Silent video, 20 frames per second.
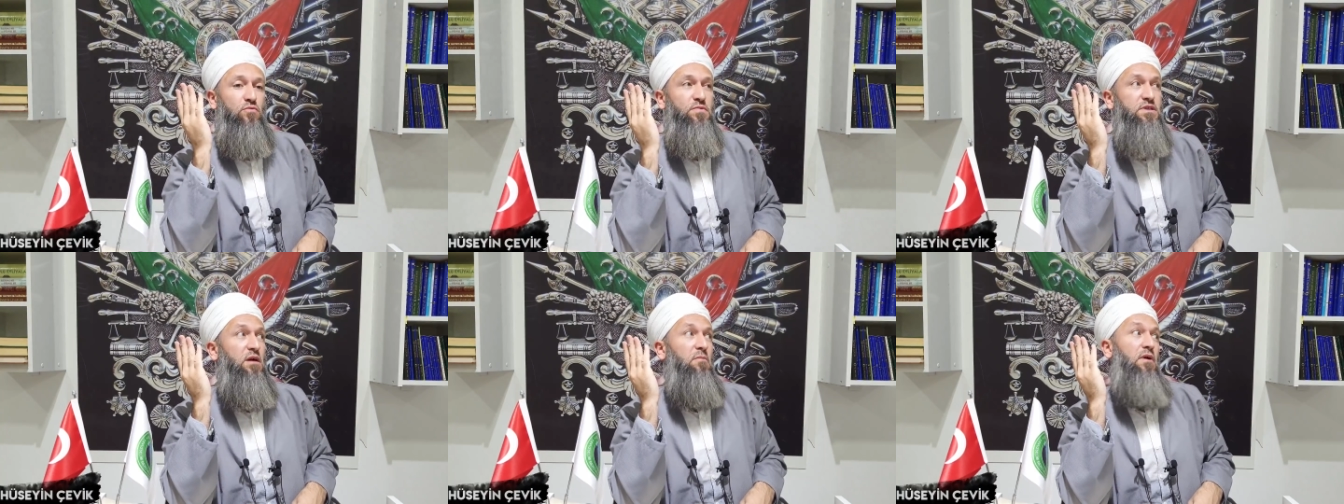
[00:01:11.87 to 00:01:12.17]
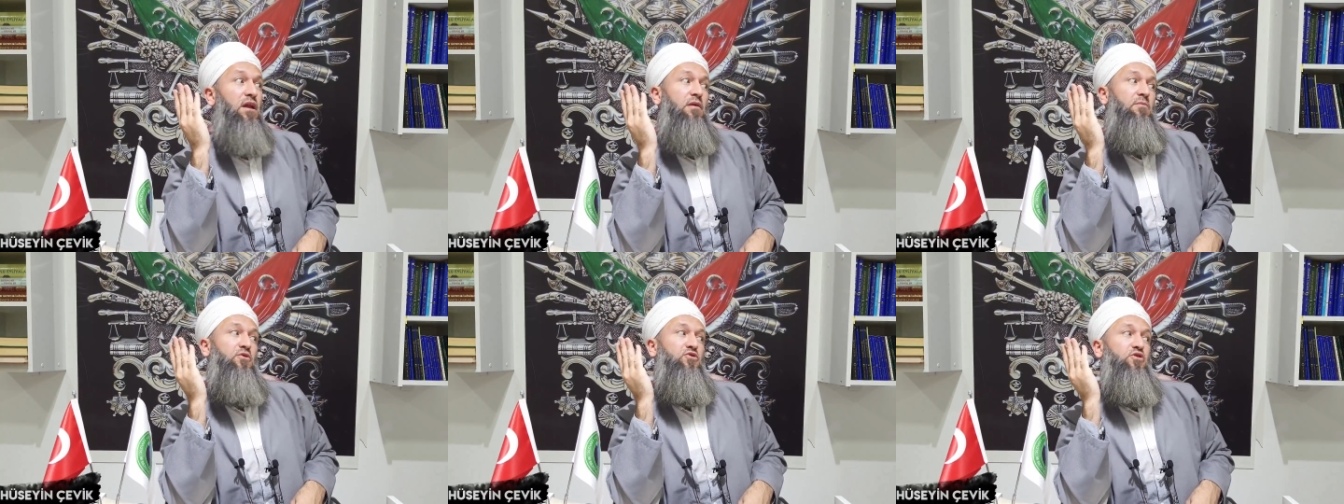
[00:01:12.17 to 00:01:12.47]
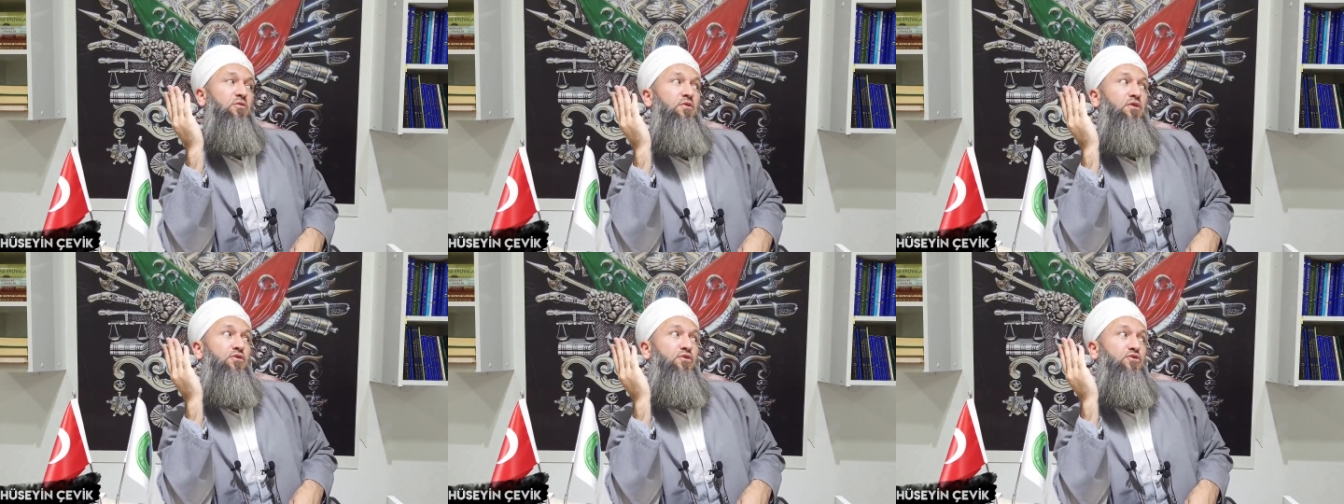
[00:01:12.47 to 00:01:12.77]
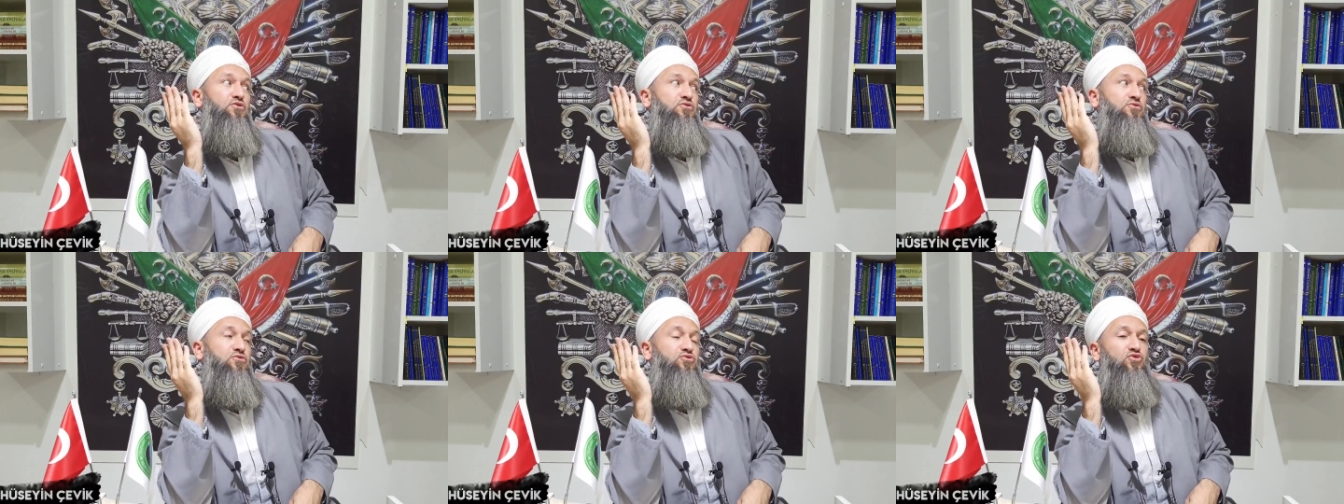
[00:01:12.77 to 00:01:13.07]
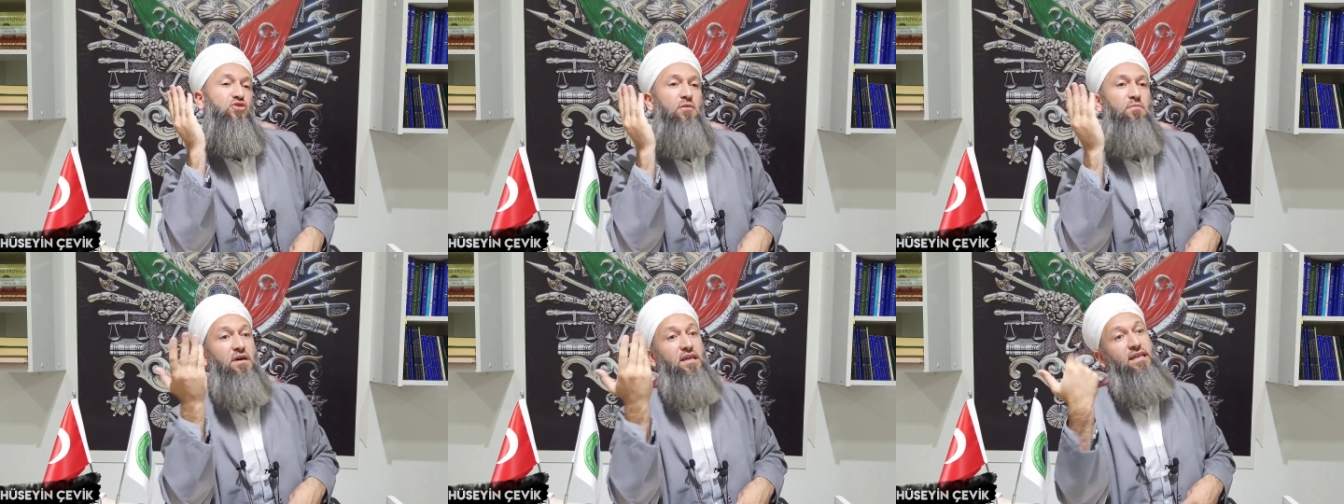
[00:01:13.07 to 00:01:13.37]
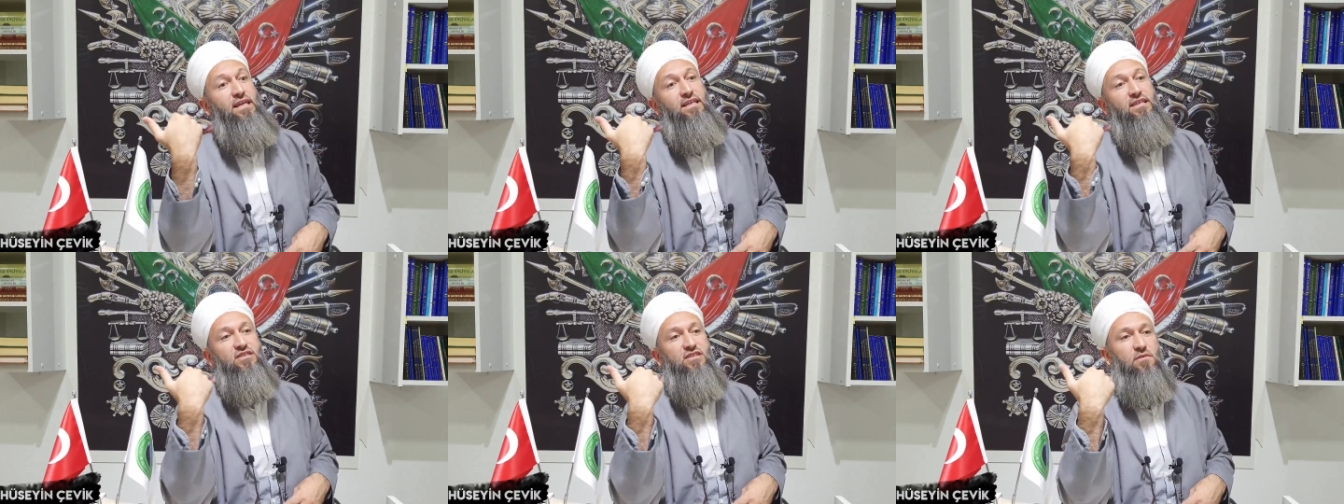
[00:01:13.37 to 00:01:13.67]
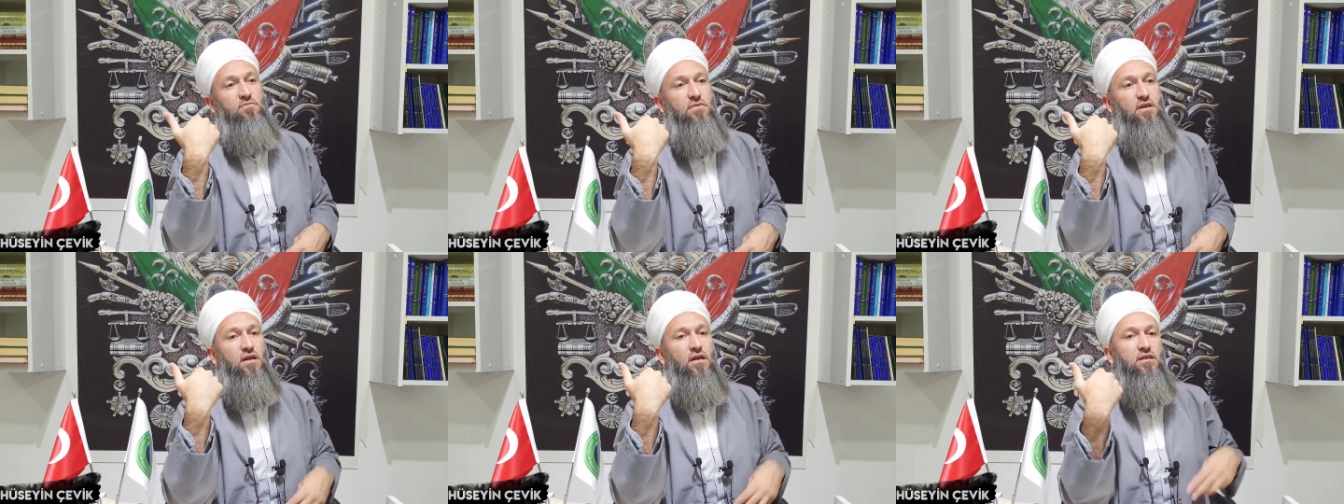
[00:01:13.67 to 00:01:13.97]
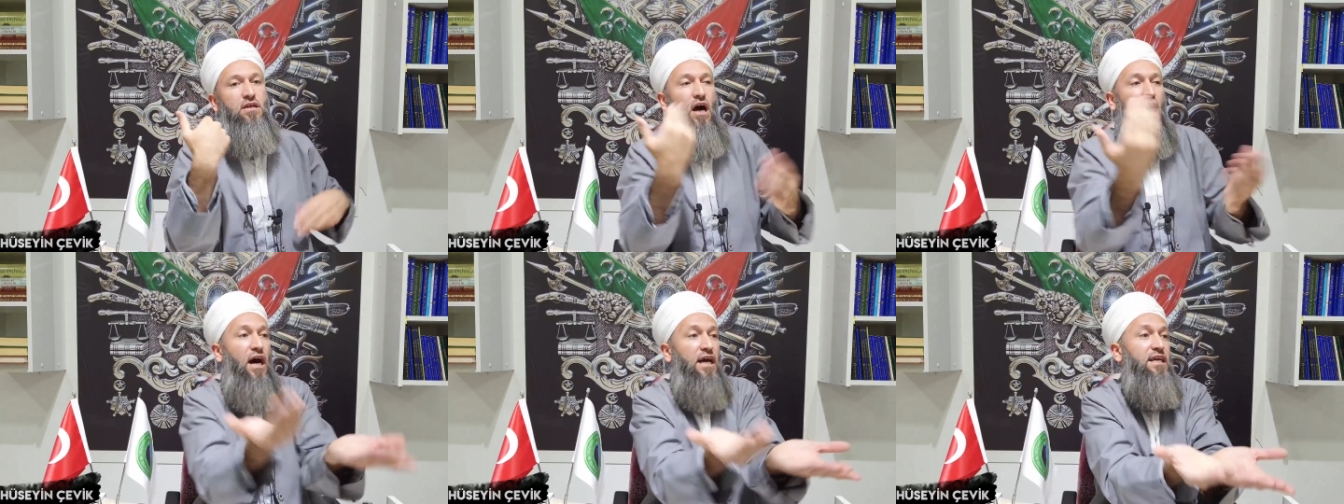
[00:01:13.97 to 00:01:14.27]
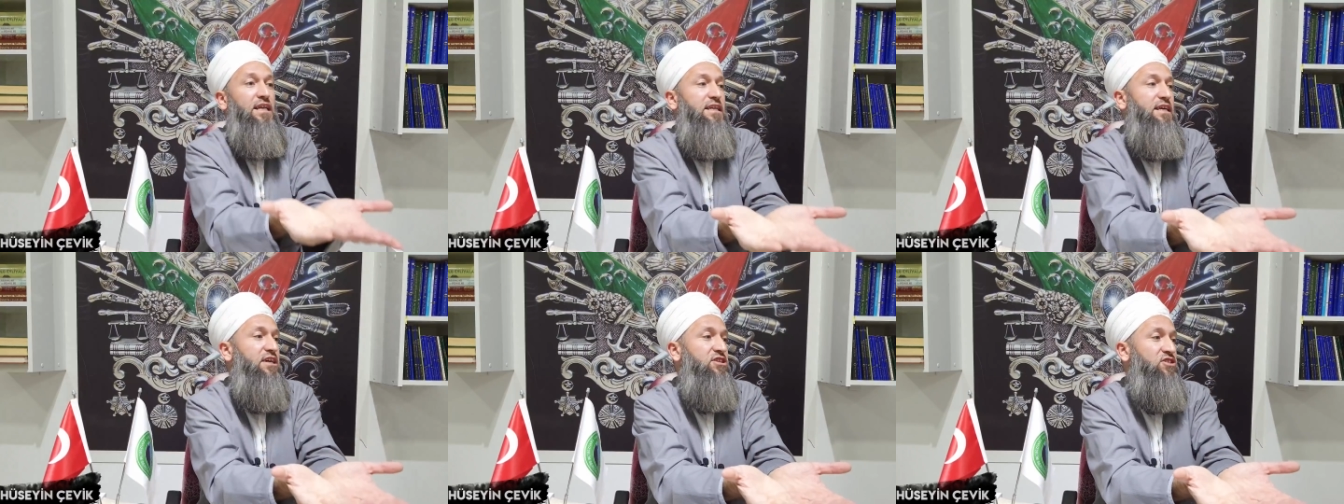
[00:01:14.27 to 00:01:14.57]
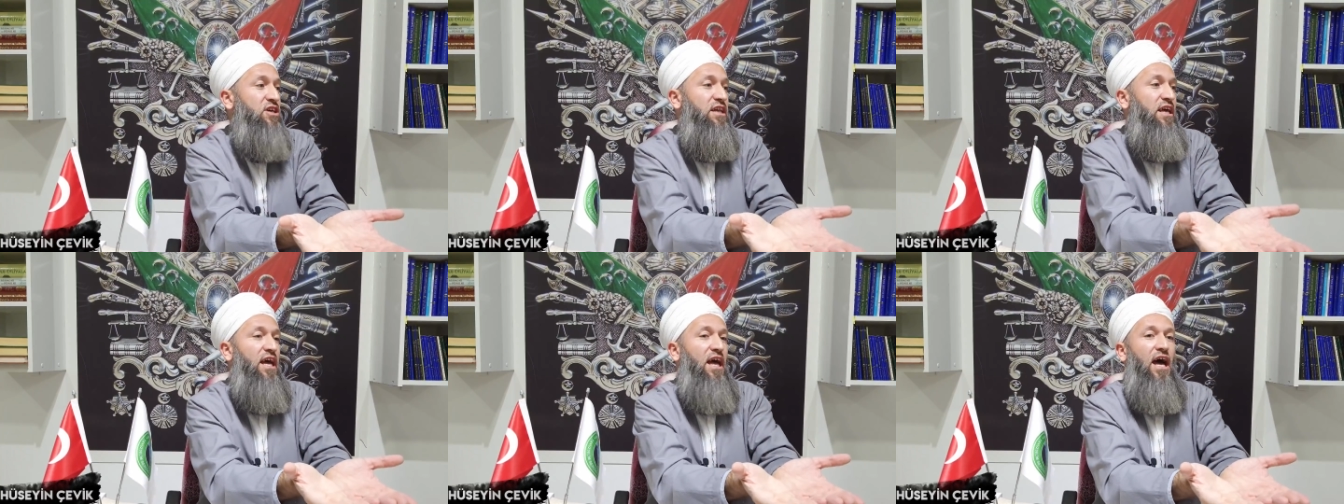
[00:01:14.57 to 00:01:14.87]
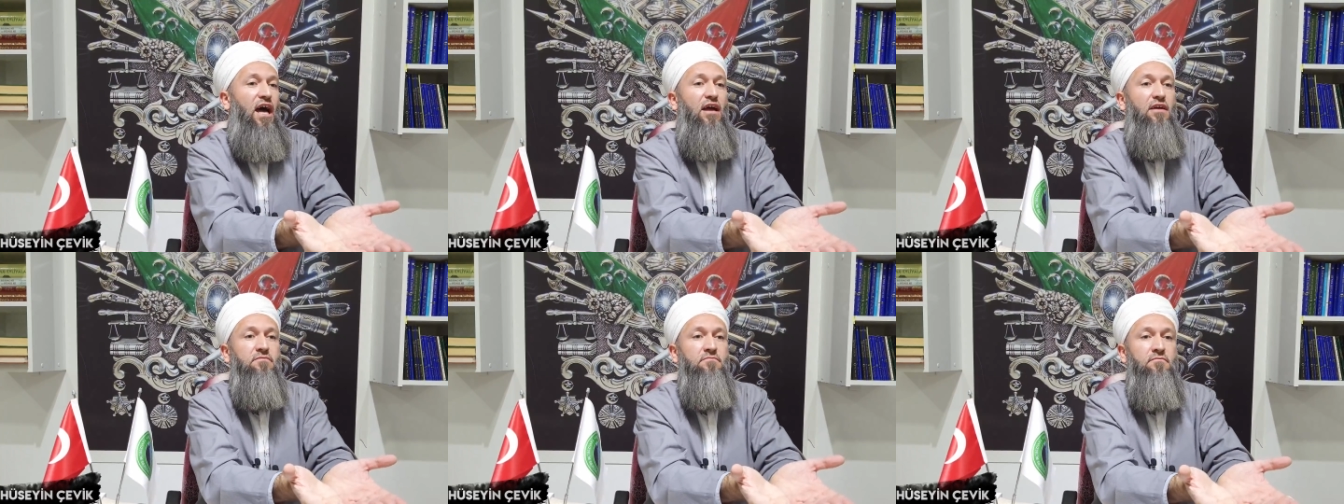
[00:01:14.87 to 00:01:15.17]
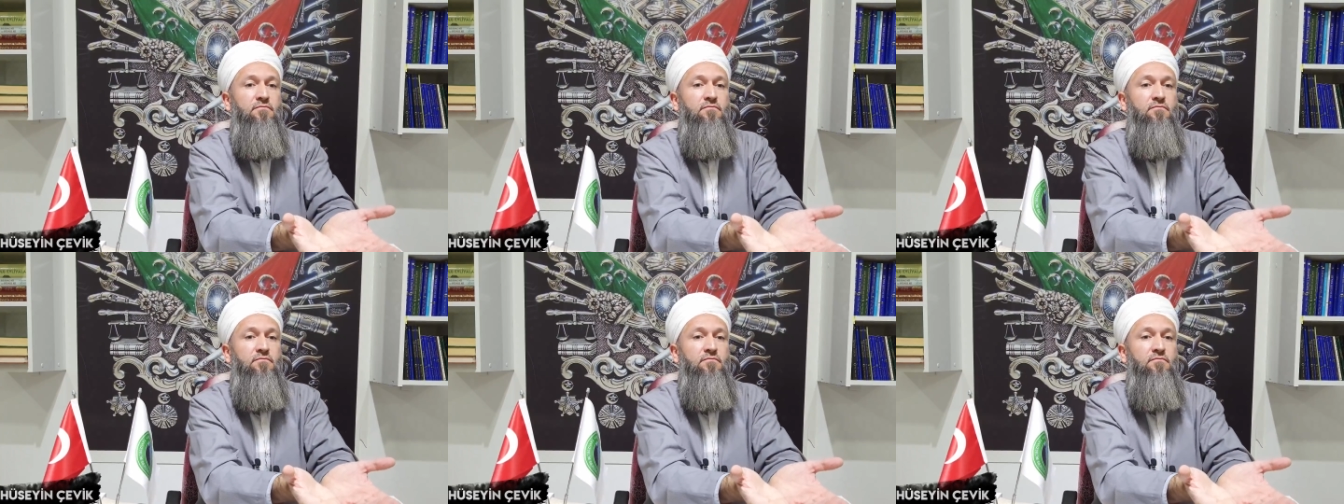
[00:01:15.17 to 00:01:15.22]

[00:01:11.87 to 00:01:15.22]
Bir de bana bakıyor böyle gözünün ucuyla bana ne diyeceğim diye. Ya hayırlı yaşa ne ya?